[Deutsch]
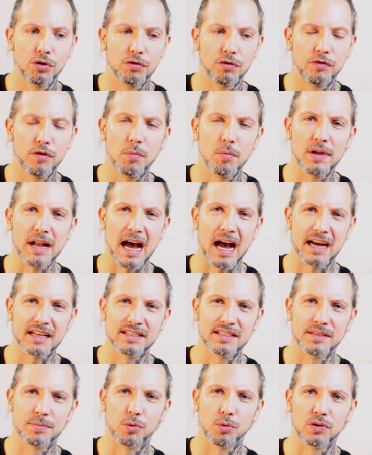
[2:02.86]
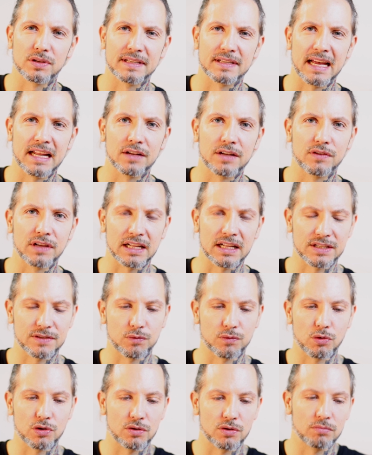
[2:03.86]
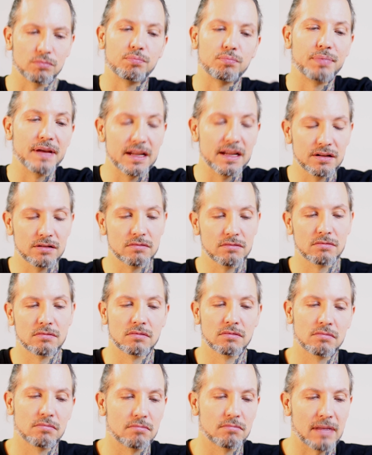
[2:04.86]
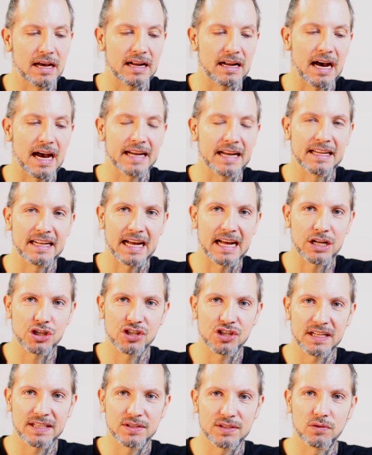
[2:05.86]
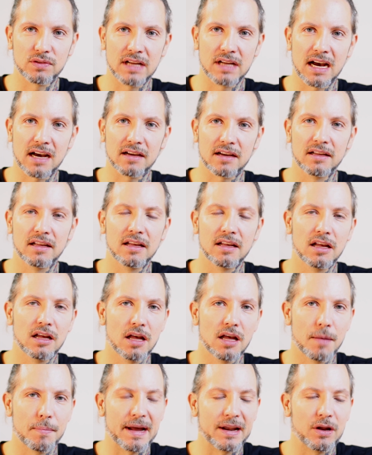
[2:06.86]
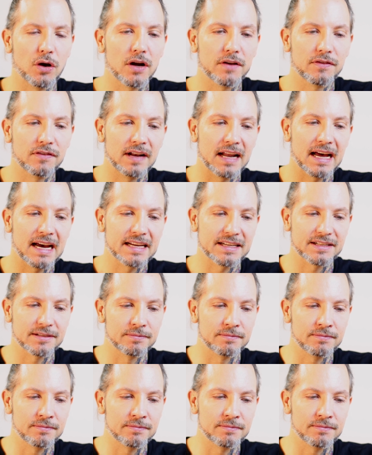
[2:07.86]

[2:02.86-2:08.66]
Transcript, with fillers: 85 Prozent jetzt wohl bin, meiner eigenen Einschätzung nach. Man hört vielleicht,